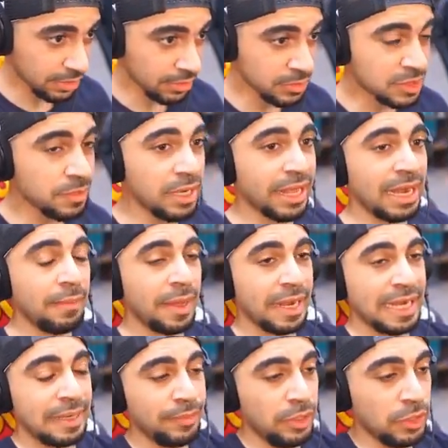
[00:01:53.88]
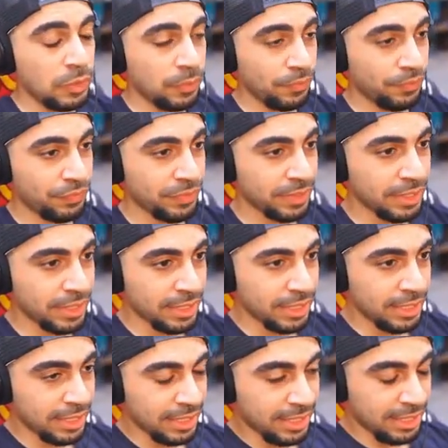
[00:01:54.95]
بسم الله الرحمن الرحيم حلو
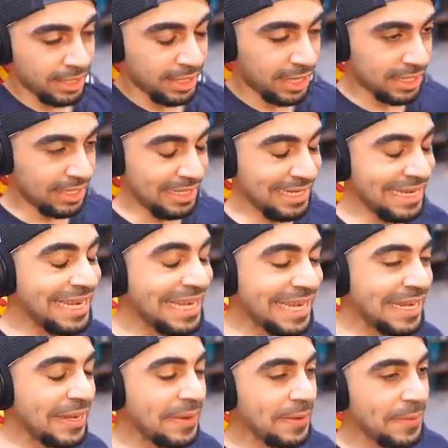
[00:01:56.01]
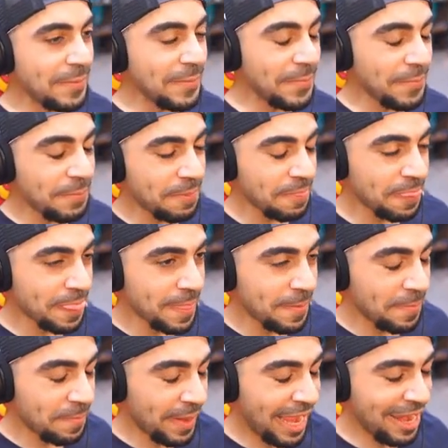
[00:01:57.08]
الحين أوه.
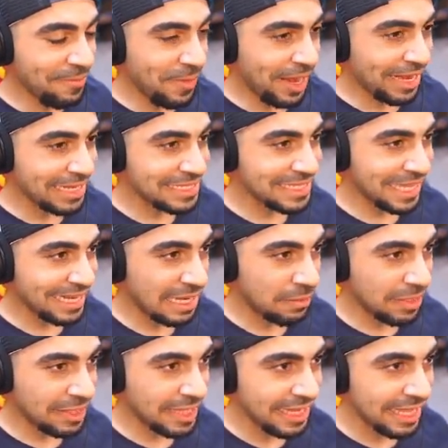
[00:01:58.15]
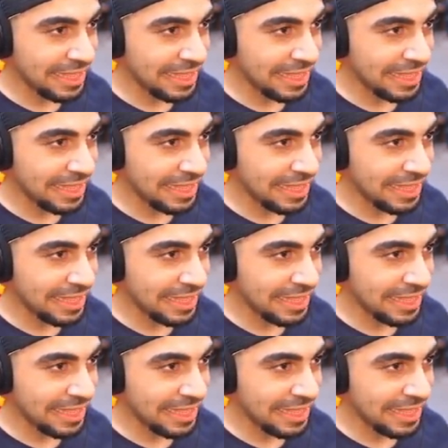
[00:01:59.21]
بعد ما كسرنا المنطقه